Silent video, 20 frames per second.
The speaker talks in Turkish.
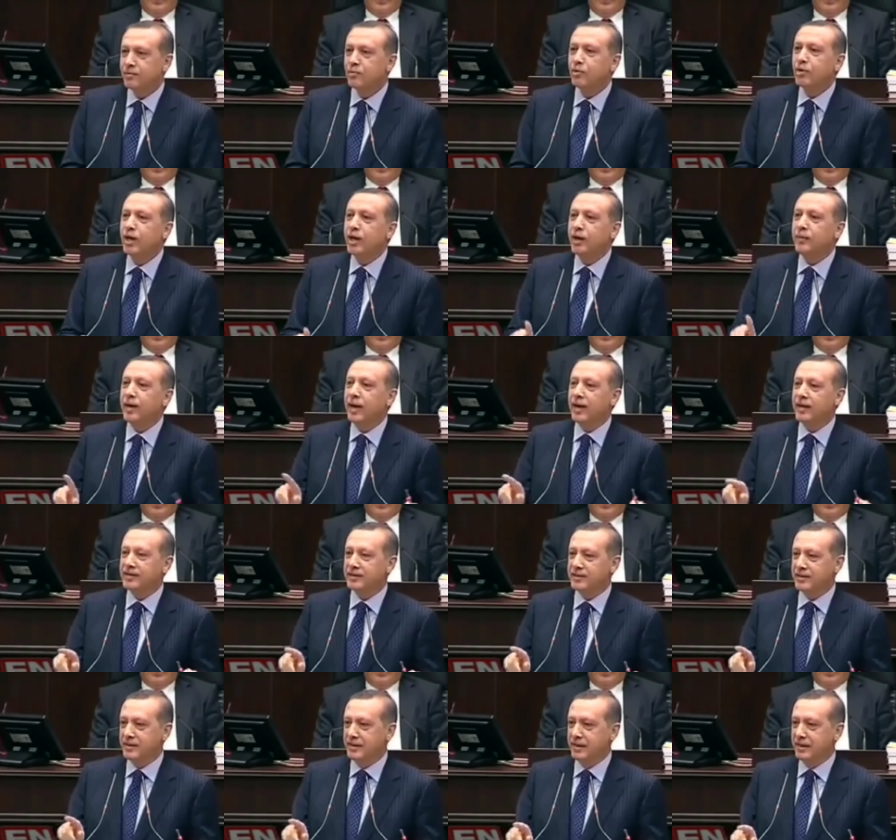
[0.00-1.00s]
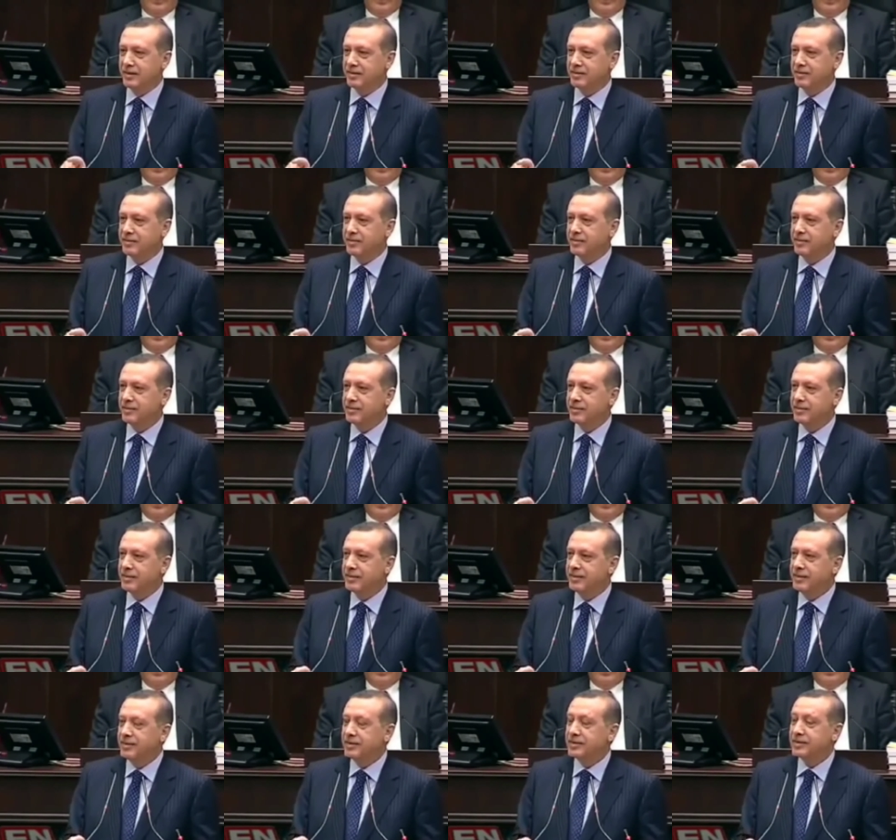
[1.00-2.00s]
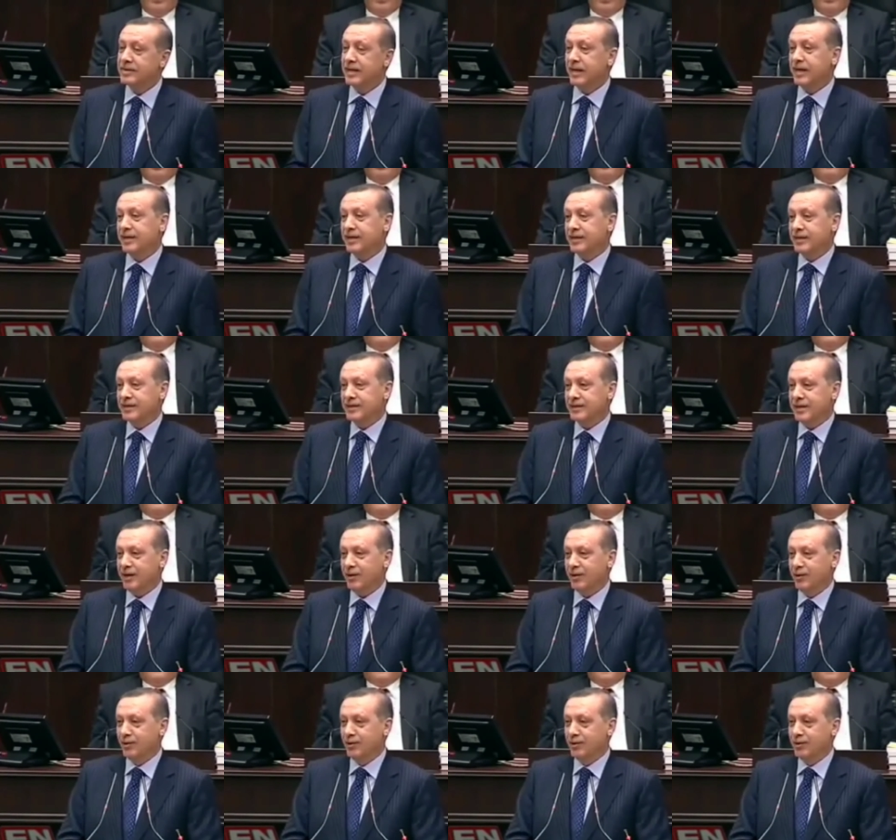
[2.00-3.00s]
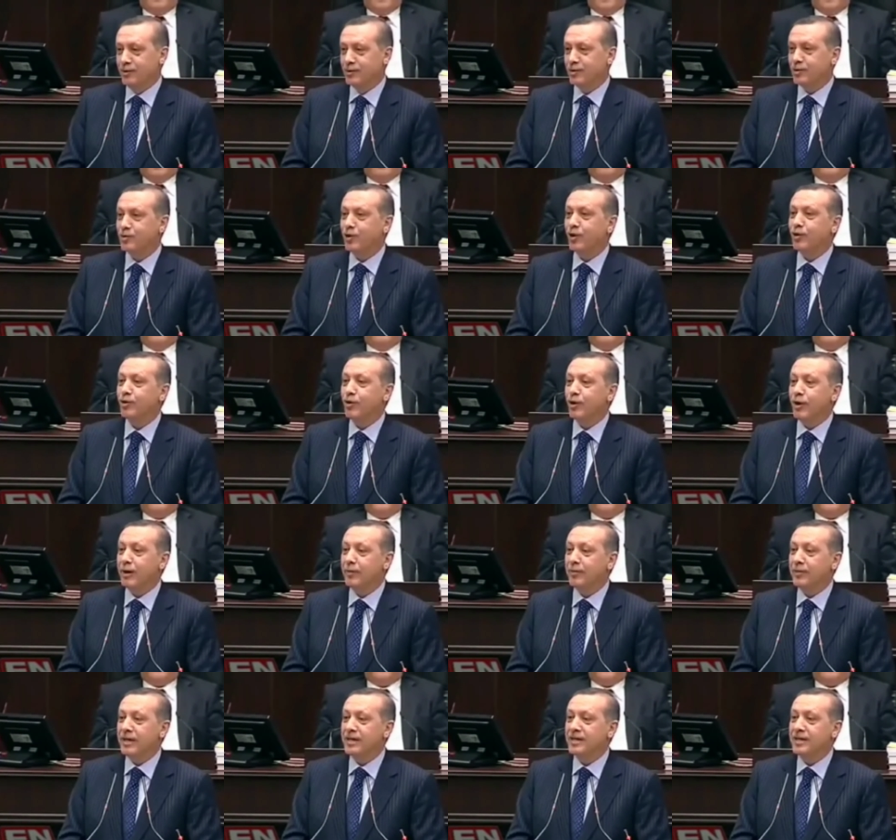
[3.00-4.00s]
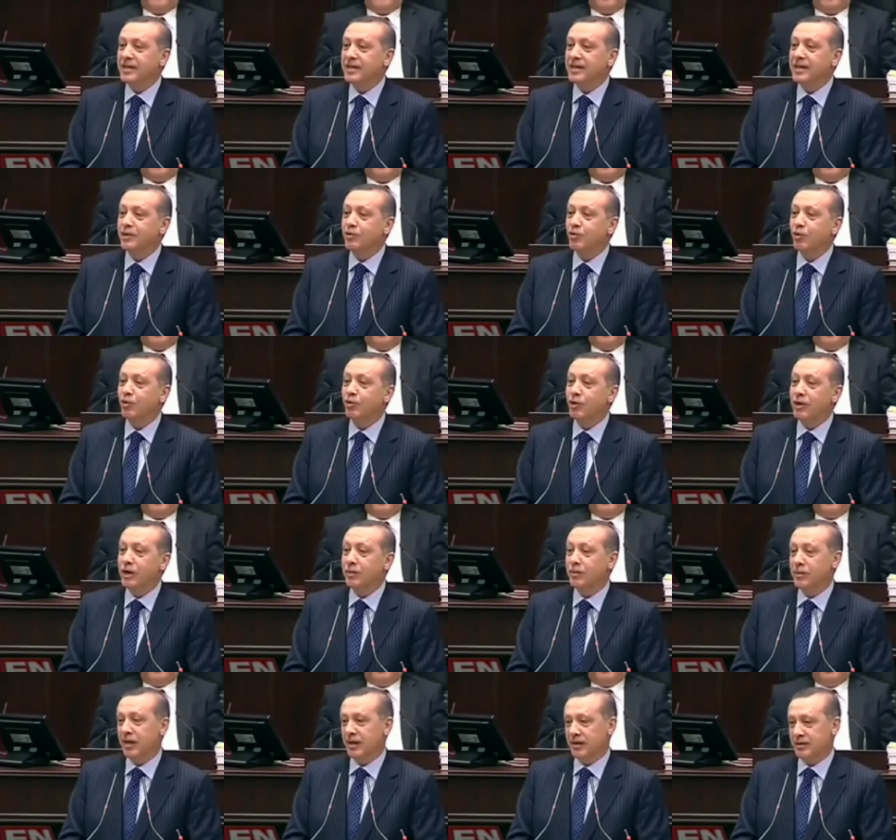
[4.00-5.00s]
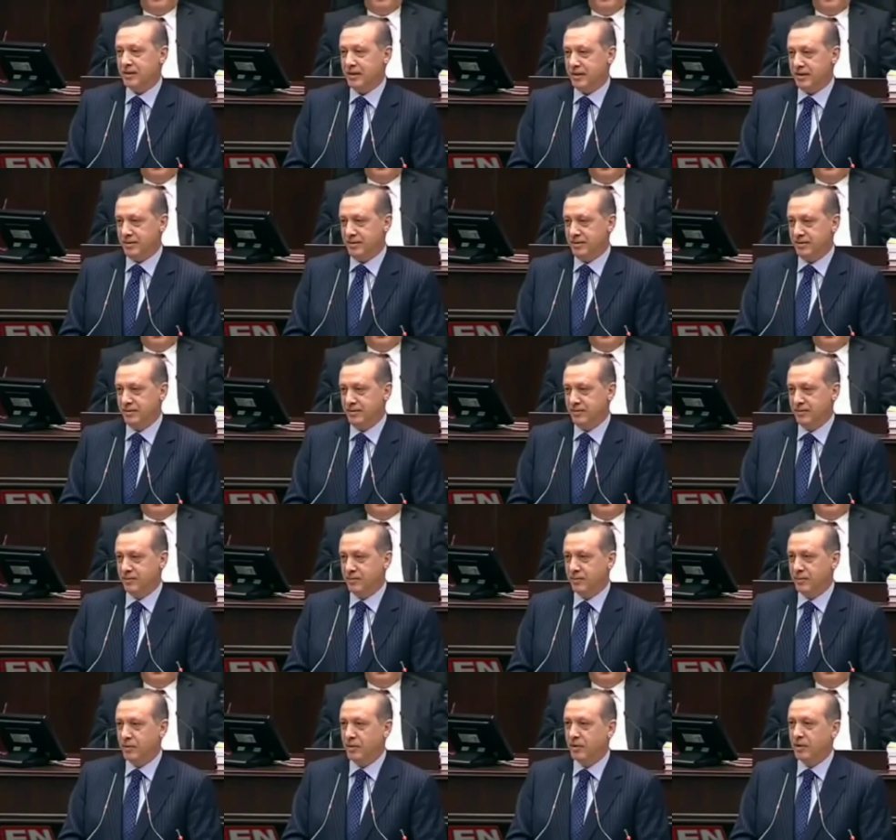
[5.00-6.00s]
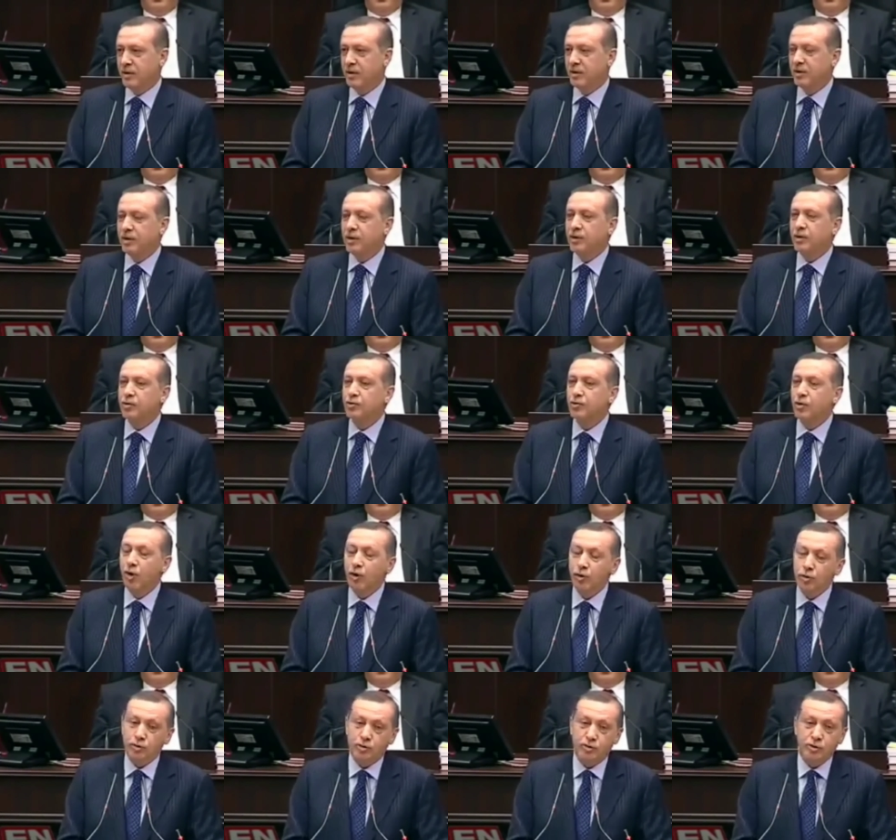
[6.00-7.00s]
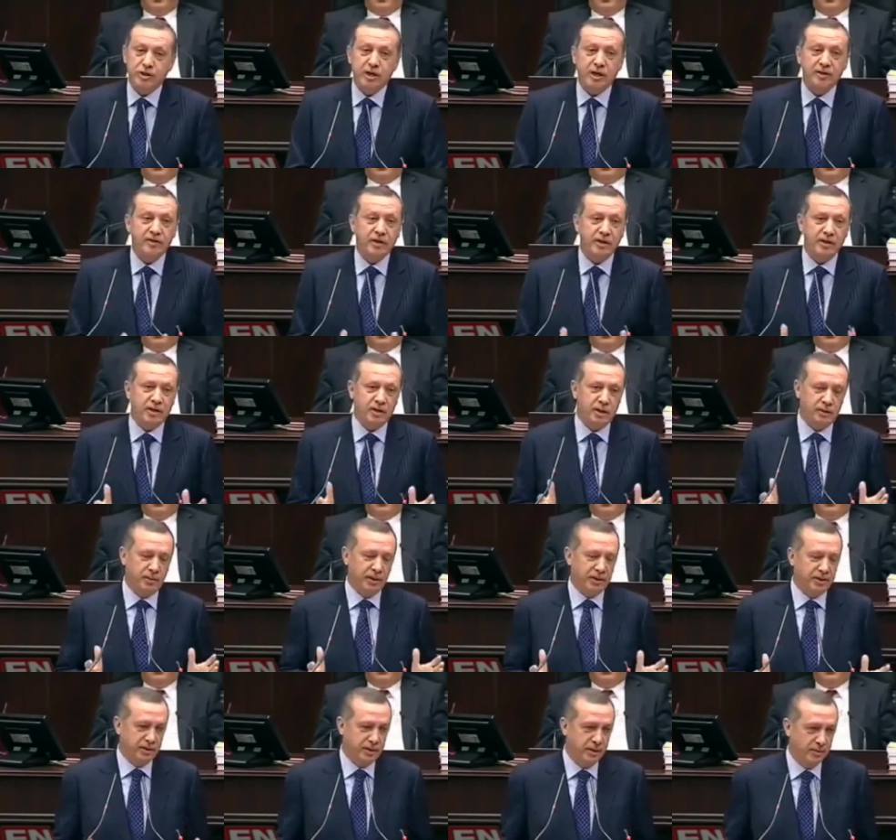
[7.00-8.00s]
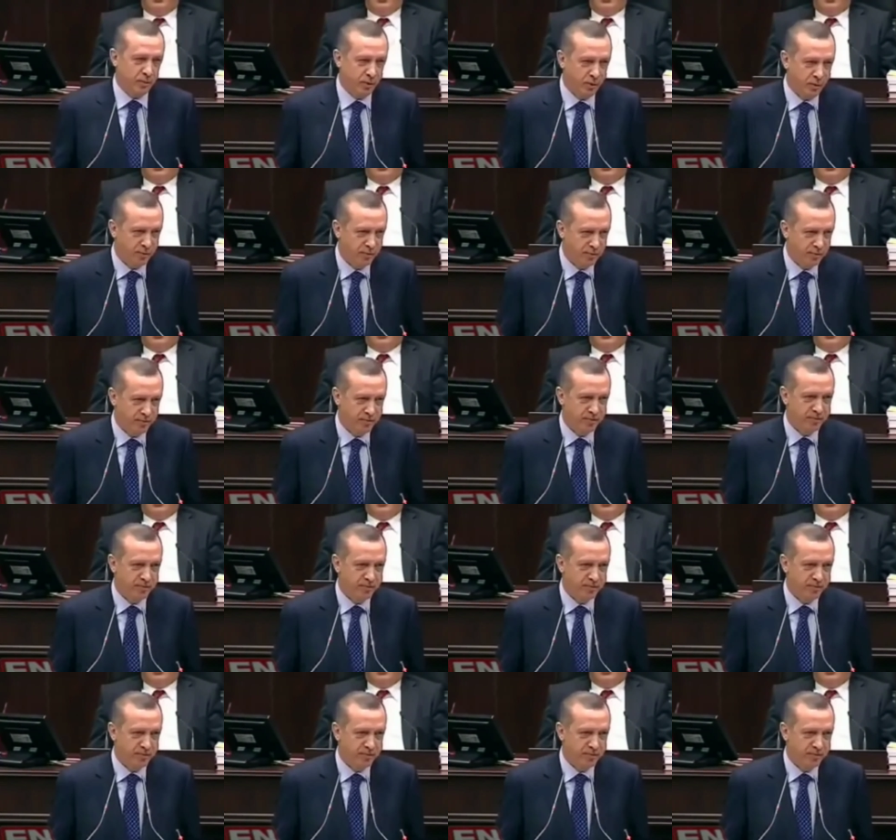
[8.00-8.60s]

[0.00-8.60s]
Bunlar hep aynı zihniyetti. Sayın Kılıçdaroğlu son dönemde dini konulara merak sardı. Doğrusu şevkini kırmak istemiyorum.